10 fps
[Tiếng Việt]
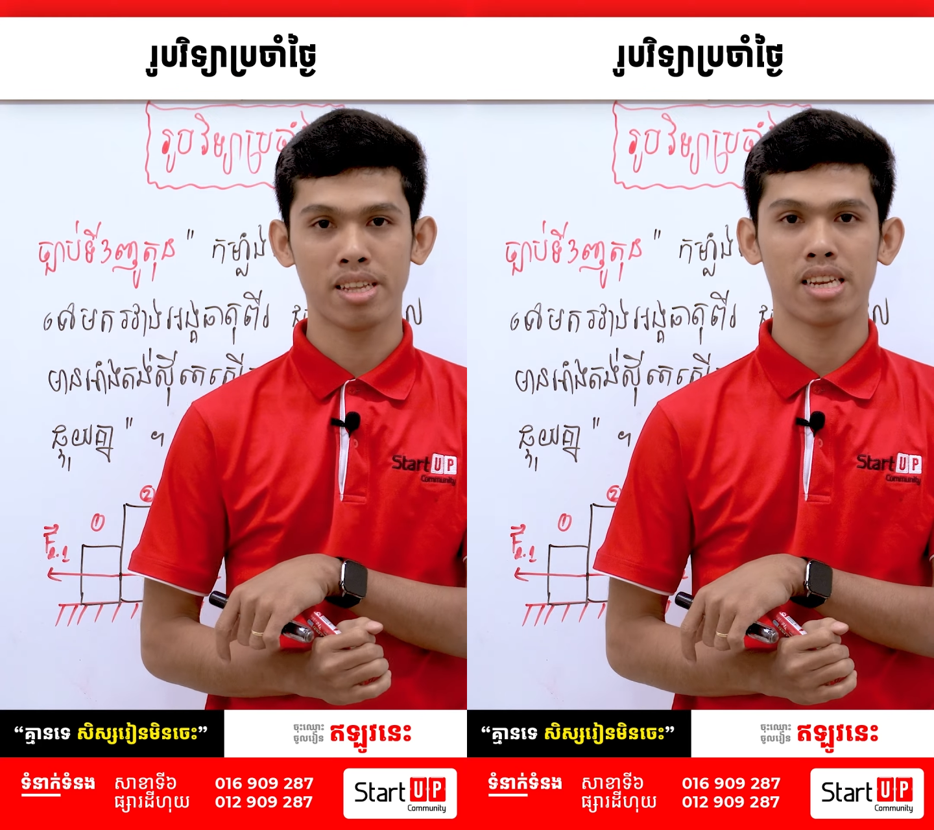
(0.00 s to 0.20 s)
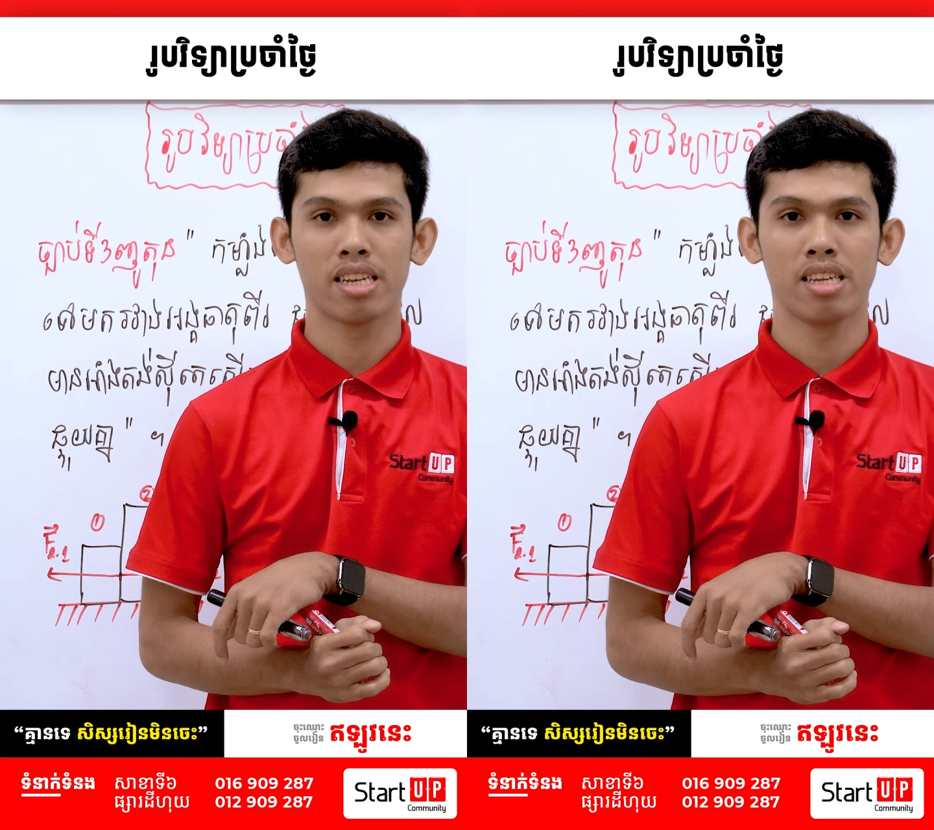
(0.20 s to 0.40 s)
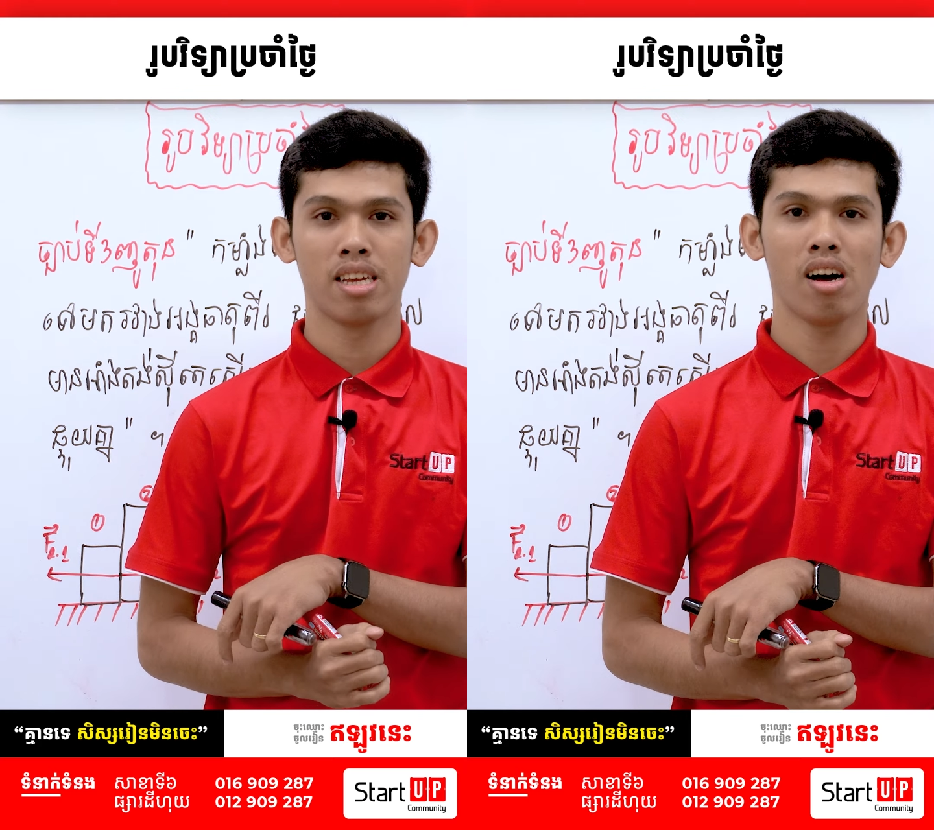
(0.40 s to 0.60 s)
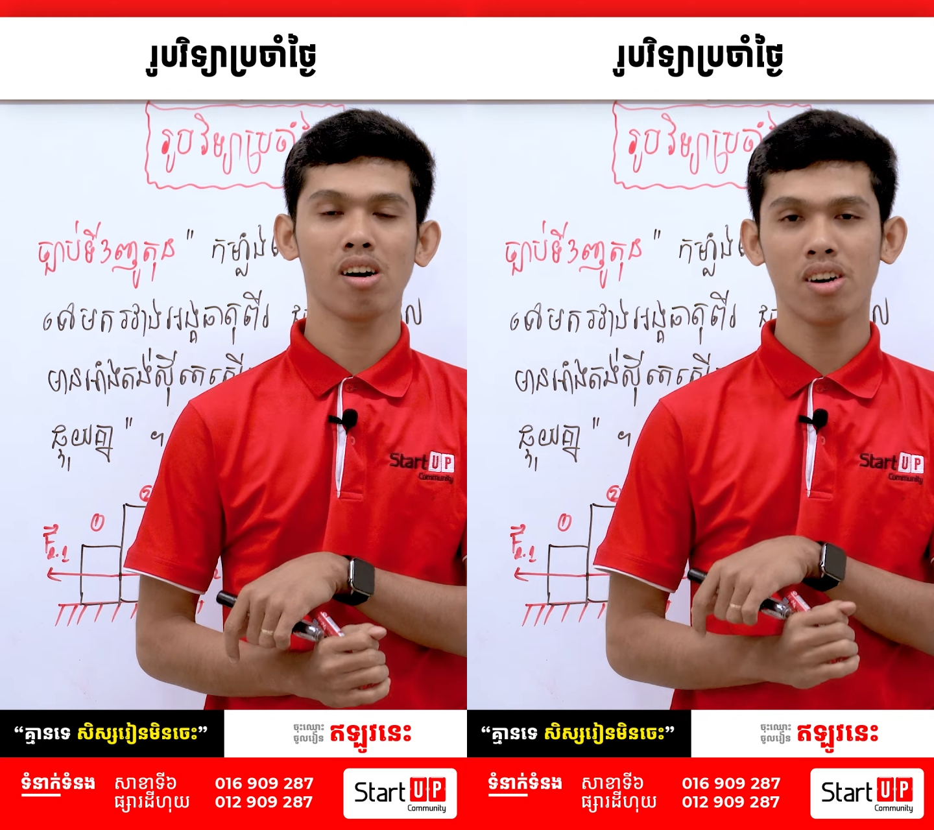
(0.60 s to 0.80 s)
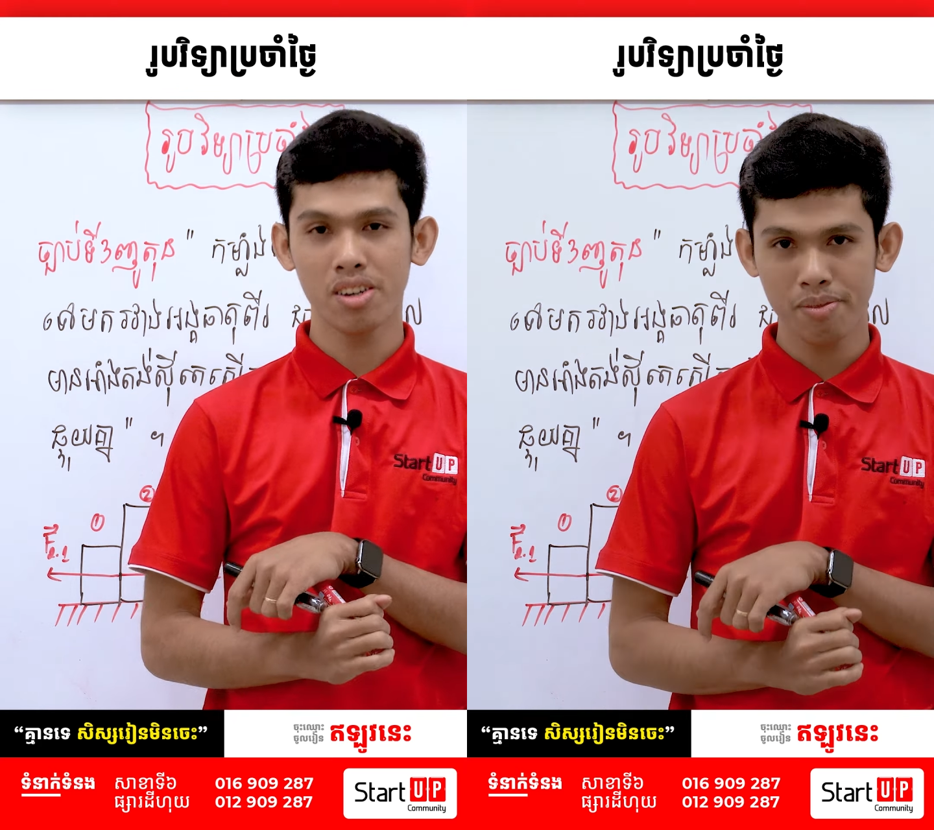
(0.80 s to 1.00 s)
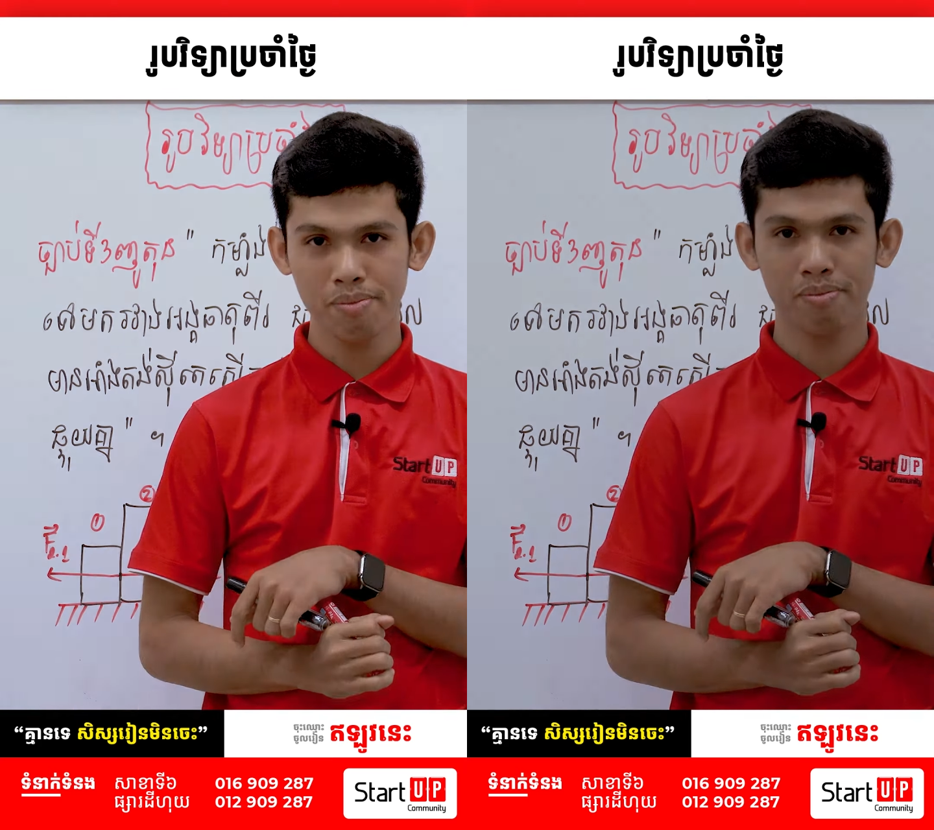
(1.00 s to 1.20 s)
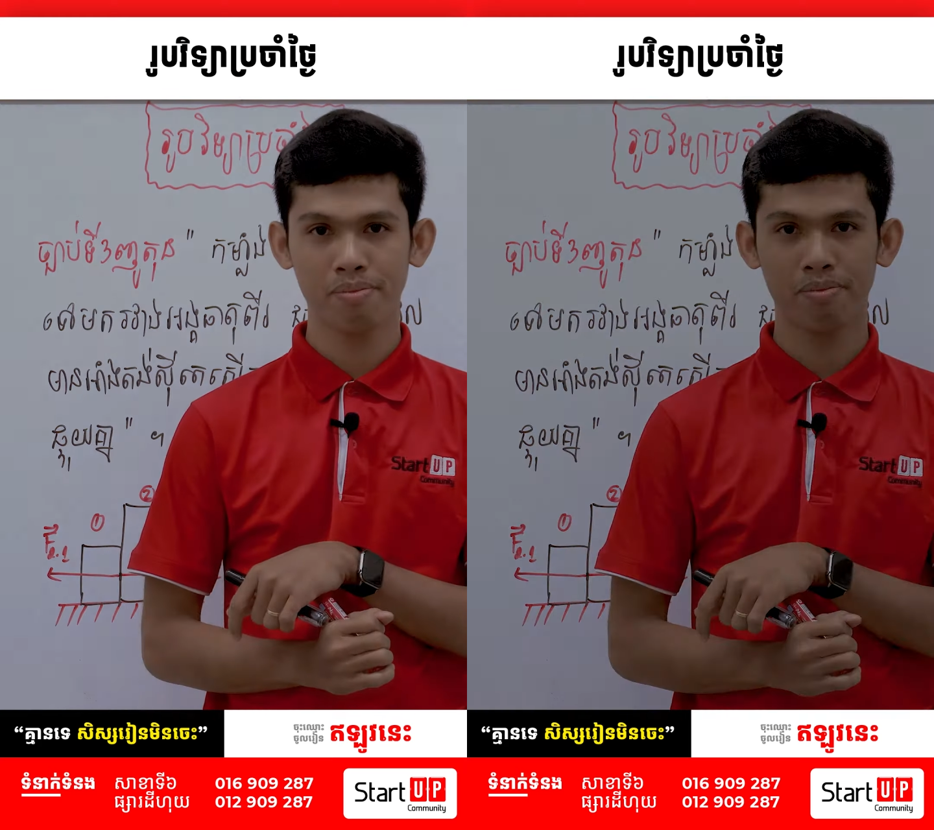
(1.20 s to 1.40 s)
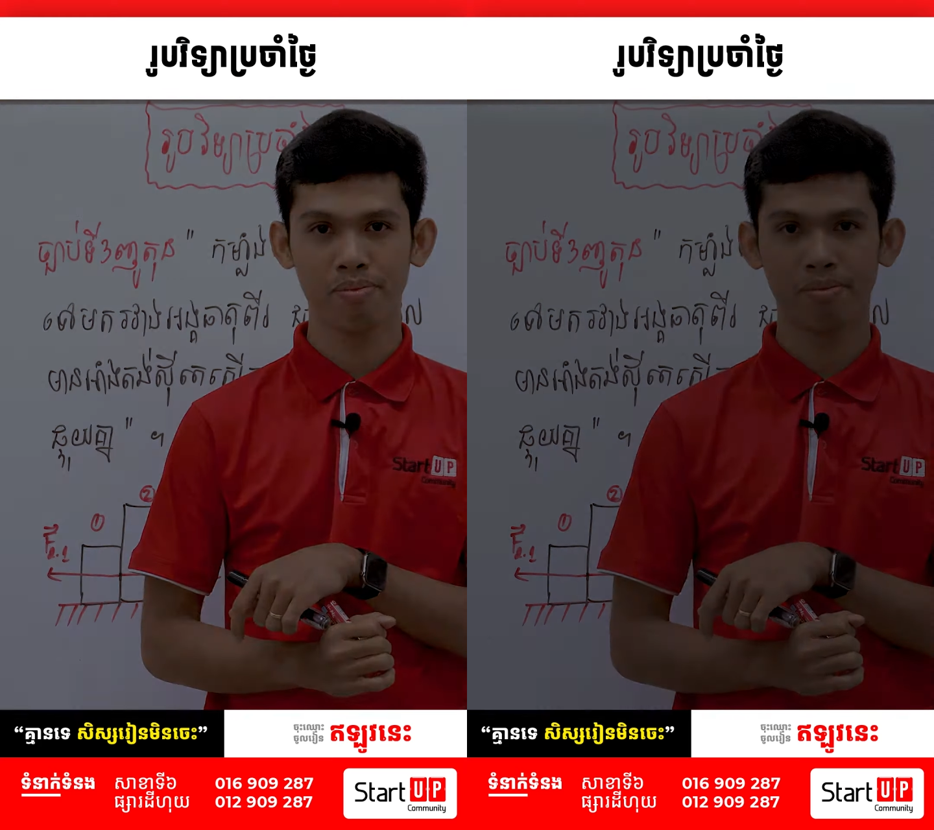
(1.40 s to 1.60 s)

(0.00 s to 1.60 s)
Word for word: tiền. Còn